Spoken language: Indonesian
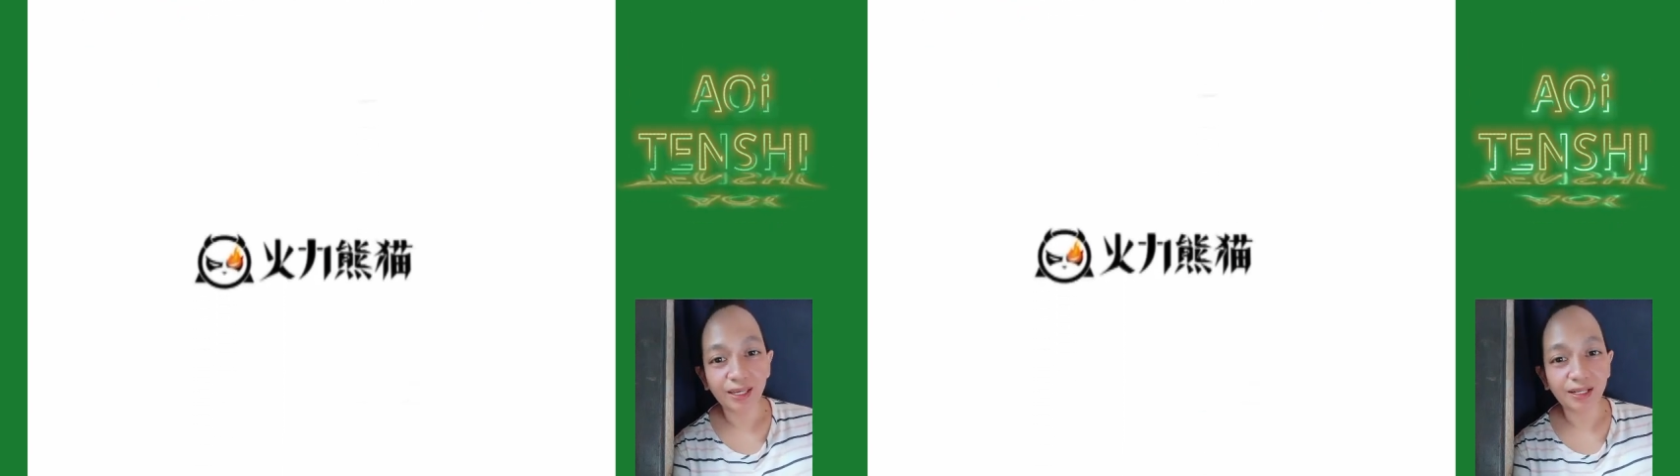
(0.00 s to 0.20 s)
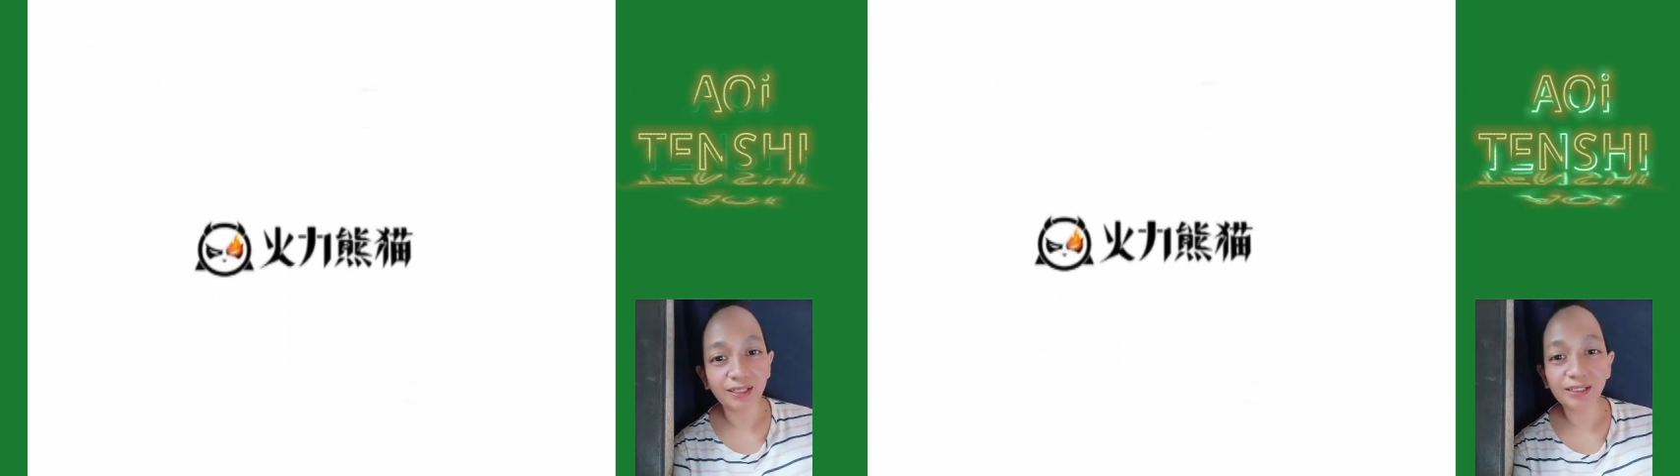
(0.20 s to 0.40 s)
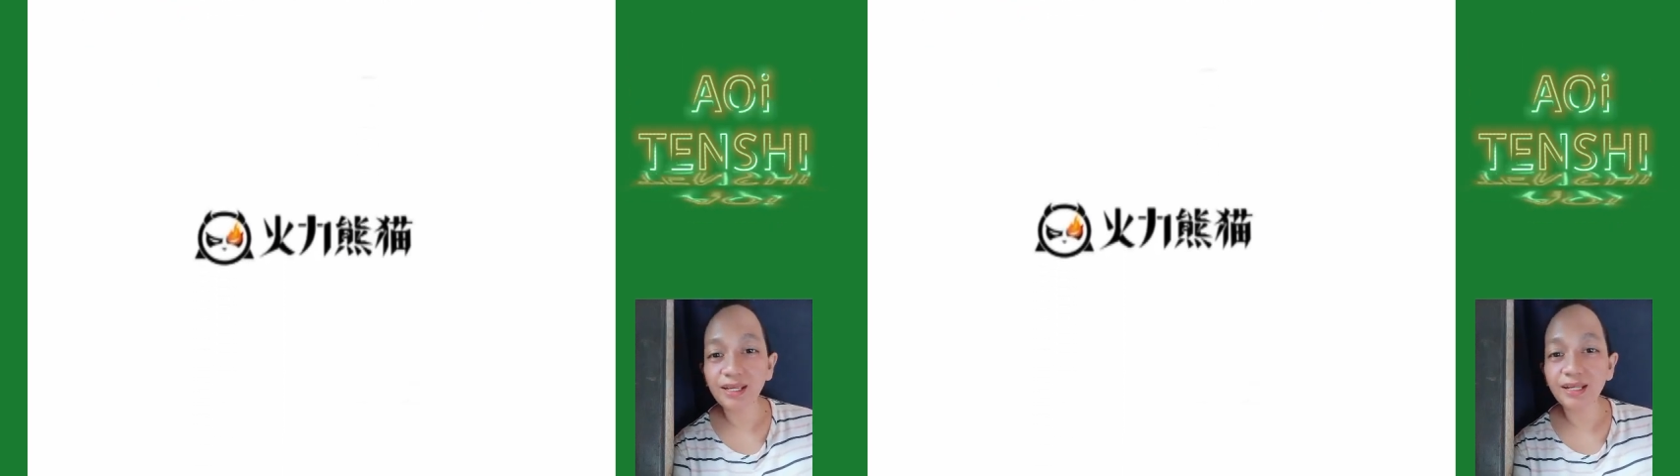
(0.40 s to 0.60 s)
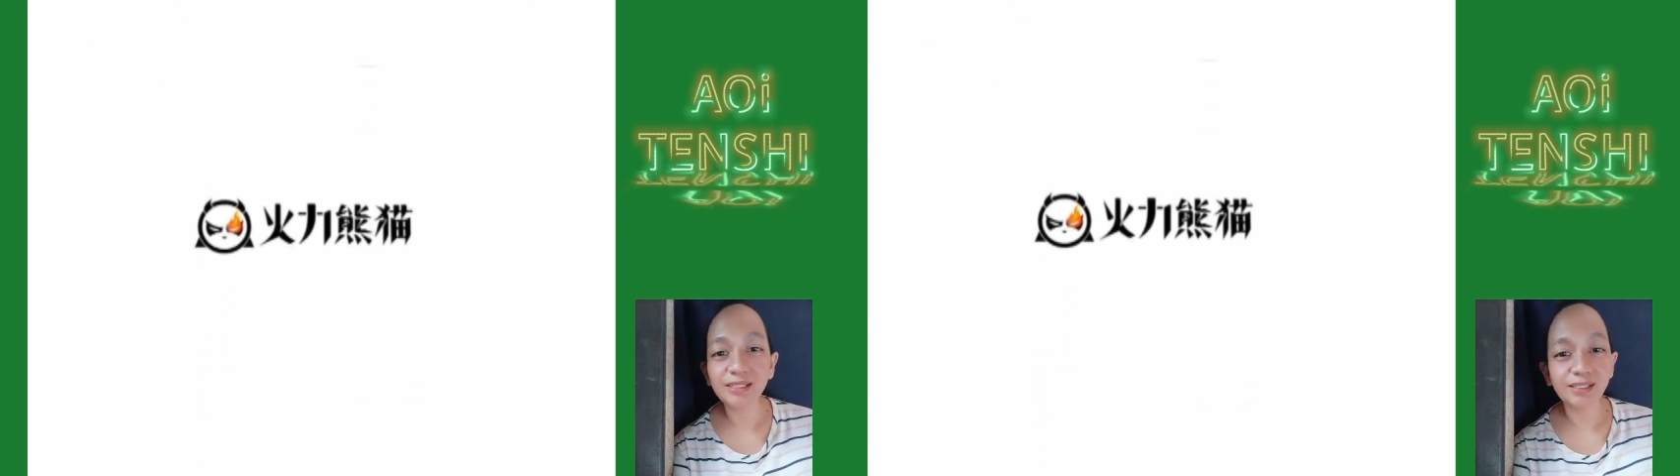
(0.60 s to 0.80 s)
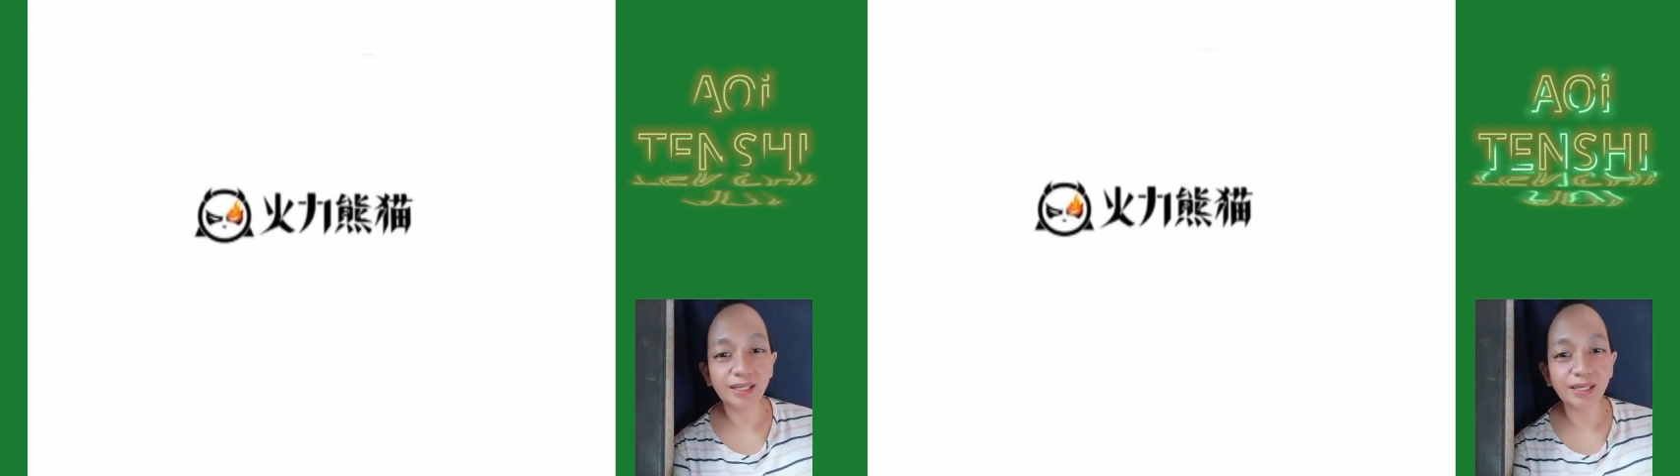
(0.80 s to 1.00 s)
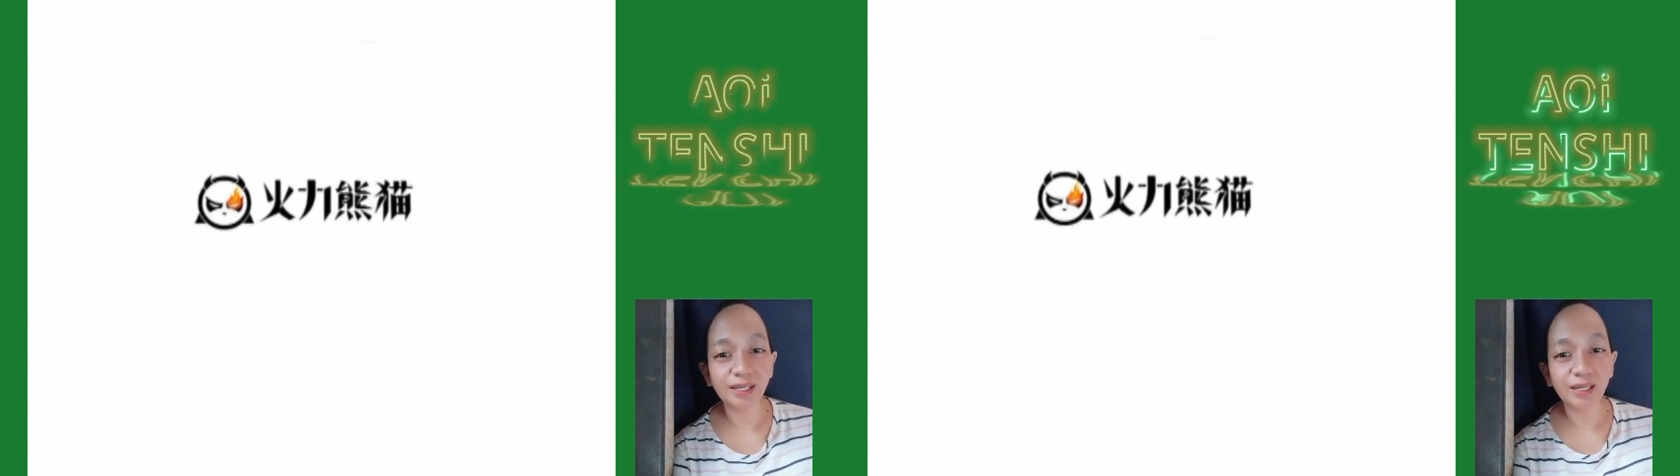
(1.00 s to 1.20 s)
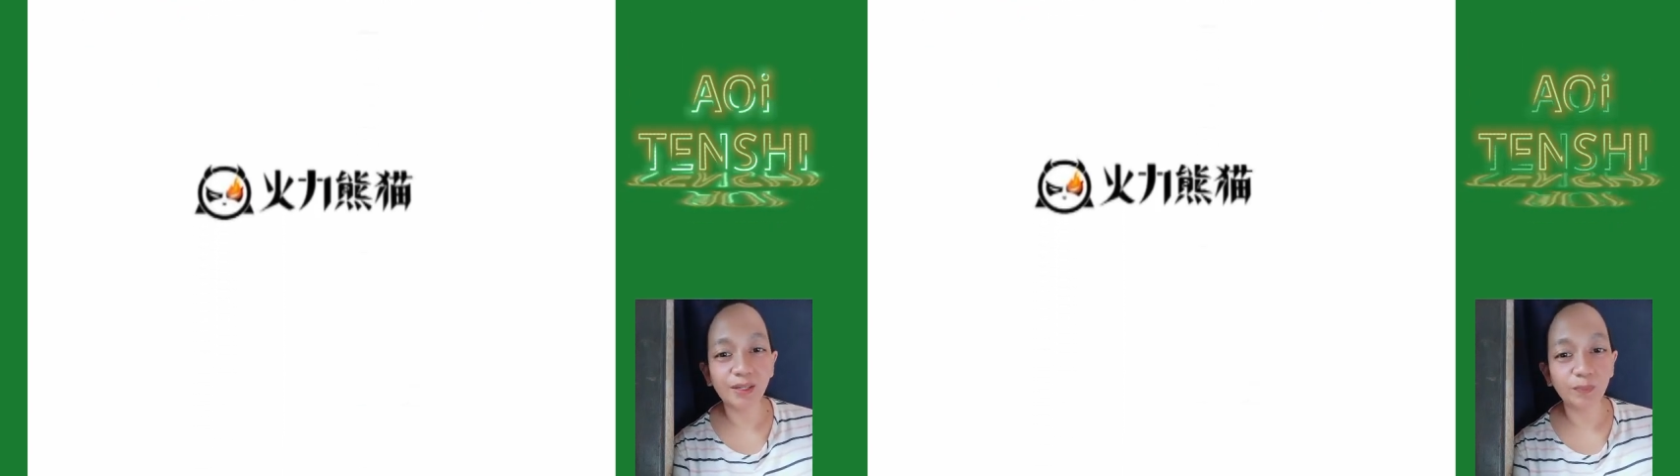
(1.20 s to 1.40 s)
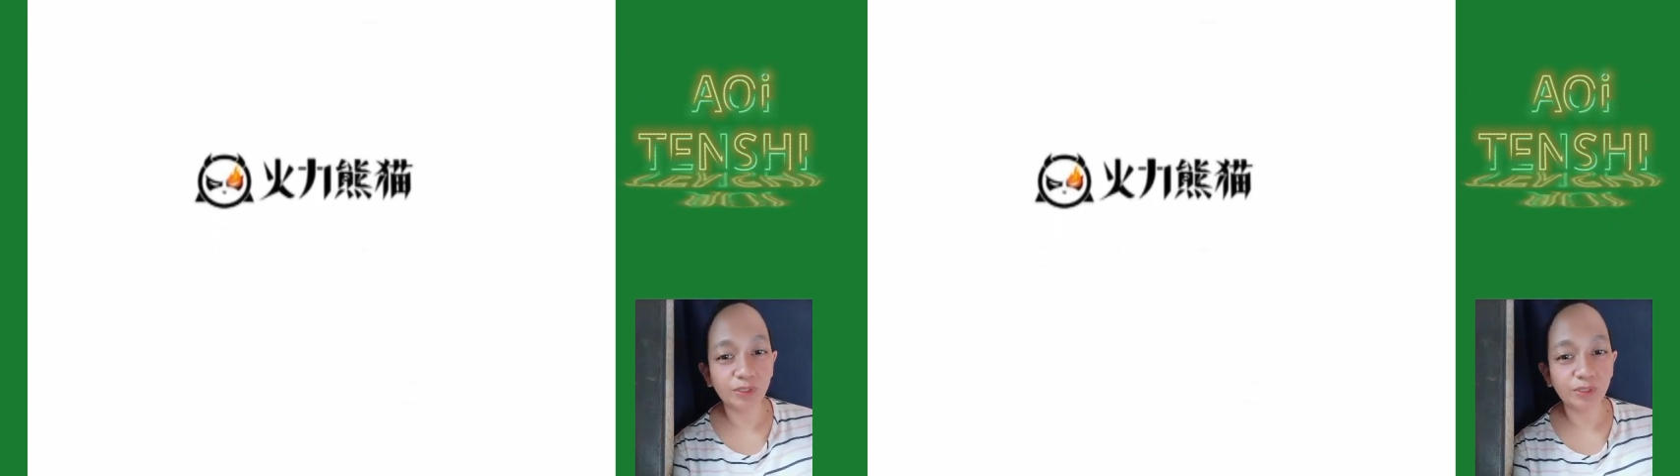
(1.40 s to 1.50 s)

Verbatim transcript: Iklannya jangan di skip,